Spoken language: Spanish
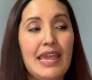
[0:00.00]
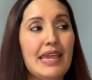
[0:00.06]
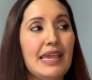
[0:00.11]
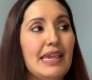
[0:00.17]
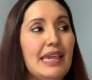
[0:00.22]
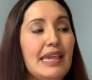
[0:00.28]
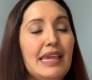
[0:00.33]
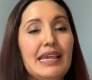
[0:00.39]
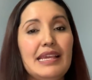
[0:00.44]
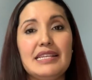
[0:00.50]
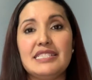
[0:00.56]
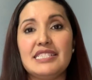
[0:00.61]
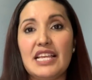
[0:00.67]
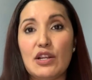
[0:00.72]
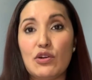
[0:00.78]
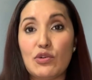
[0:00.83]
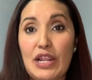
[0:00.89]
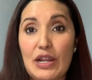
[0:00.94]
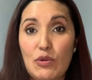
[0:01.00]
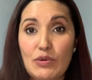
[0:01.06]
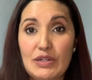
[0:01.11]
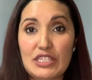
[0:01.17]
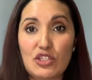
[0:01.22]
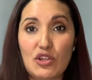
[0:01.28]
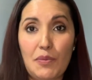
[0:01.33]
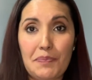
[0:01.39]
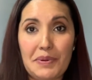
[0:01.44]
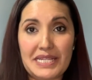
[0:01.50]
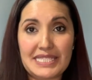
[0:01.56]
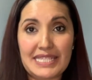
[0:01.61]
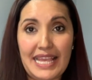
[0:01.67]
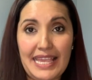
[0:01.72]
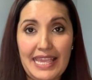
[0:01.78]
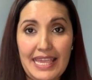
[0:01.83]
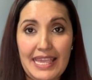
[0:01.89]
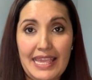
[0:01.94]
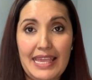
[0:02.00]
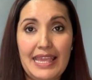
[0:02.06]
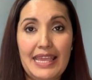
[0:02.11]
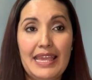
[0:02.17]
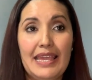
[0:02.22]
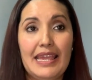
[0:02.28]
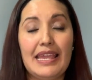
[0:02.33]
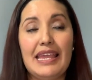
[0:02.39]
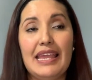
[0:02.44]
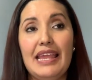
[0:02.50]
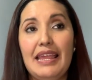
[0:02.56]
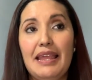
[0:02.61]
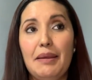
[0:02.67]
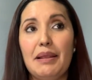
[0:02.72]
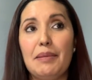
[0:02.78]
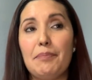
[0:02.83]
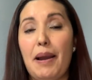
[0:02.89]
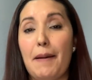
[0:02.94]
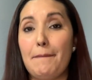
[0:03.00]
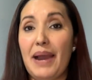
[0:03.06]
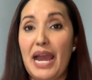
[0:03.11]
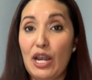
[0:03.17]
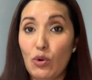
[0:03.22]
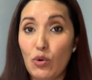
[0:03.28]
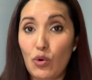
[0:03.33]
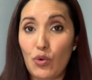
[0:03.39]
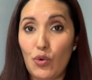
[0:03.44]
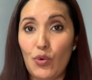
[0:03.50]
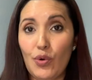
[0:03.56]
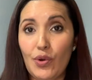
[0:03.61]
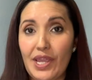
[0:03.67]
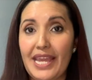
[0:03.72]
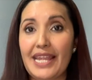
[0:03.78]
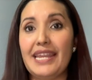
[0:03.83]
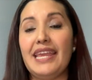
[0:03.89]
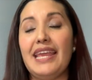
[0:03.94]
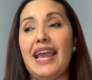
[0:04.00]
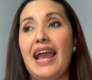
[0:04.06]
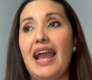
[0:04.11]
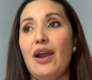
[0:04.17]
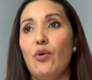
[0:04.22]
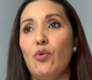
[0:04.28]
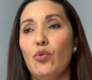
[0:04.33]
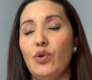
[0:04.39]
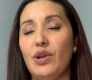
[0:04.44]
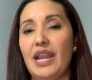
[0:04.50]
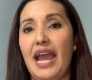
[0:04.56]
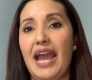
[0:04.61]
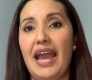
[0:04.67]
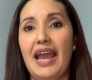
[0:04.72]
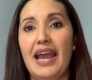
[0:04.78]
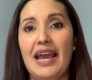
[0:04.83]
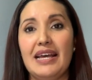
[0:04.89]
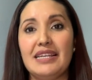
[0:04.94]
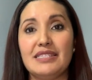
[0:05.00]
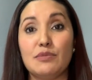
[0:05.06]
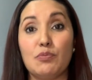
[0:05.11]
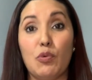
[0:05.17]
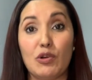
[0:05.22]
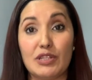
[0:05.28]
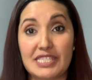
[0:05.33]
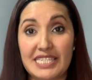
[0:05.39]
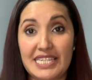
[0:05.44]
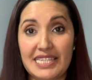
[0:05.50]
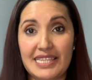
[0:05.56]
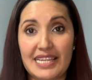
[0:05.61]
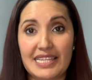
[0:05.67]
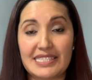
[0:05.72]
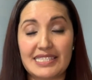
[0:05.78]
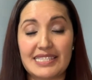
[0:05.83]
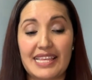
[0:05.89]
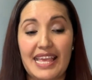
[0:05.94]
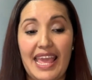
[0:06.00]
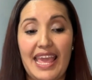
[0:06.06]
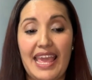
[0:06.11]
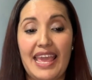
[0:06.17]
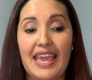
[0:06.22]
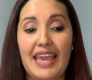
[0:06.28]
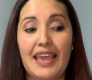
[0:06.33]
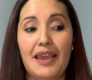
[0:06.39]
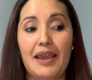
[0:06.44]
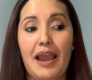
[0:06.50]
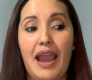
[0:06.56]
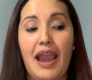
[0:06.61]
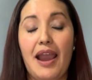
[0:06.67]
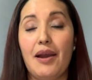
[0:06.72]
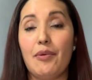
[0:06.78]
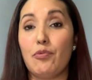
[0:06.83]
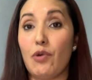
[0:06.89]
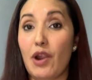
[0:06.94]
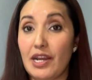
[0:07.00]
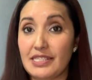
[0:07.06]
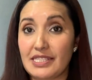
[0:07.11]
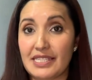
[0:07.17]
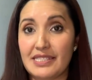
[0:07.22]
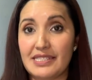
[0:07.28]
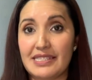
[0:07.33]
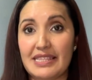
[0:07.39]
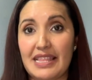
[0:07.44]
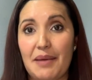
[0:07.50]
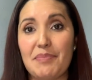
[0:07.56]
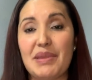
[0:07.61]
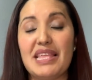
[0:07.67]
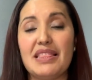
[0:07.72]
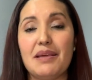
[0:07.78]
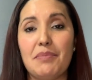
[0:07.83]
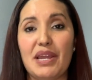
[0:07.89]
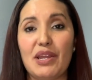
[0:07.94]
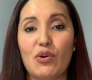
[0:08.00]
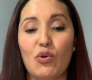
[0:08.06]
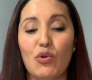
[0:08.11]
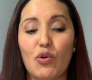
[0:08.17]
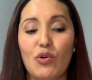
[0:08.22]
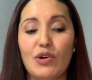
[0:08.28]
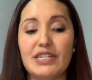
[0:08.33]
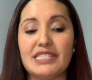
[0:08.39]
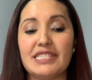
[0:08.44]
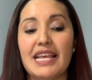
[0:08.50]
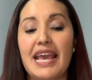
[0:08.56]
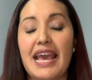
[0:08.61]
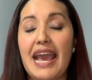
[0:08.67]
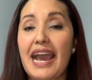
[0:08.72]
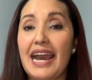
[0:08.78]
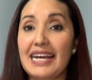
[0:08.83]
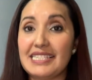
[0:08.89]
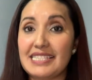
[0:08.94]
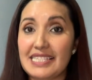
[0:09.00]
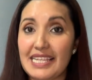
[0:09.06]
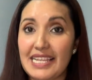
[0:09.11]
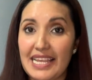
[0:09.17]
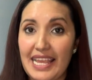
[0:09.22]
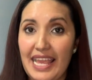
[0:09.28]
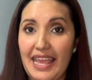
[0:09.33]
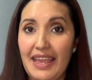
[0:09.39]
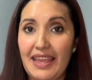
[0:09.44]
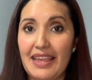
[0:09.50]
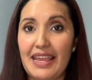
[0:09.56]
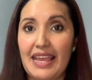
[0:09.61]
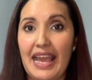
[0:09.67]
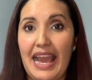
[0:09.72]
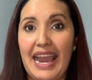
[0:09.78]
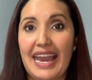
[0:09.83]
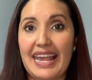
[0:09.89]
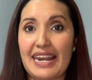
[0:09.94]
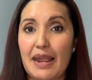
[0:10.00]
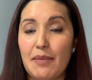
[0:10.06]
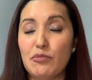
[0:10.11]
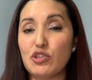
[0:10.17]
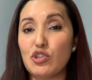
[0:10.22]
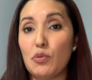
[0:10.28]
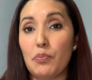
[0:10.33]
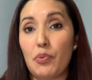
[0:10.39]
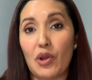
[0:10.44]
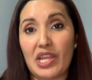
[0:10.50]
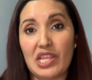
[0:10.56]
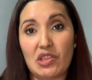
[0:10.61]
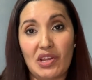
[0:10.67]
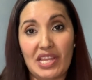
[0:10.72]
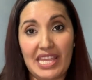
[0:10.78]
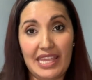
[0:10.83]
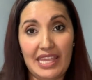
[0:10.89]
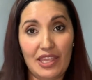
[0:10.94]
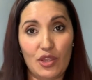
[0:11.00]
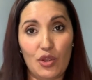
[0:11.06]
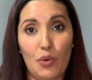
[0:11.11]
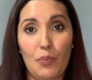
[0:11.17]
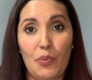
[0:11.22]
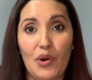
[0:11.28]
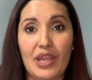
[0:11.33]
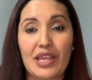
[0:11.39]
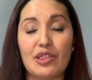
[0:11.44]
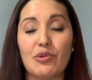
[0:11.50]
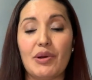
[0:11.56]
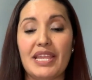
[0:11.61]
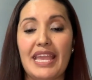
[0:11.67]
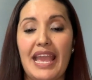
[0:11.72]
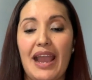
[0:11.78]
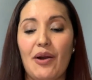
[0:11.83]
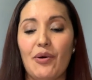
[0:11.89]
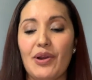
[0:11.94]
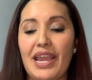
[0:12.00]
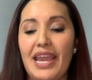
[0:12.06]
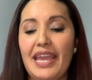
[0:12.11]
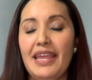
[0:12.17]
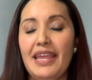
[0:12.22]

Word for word: y hicieron algunas compras ahí. Y mamá Lulu quería unas bolsitas de uh, también de Michael Kors. Así que agarramos un poquito aquí y un poquito allá, ¿ok?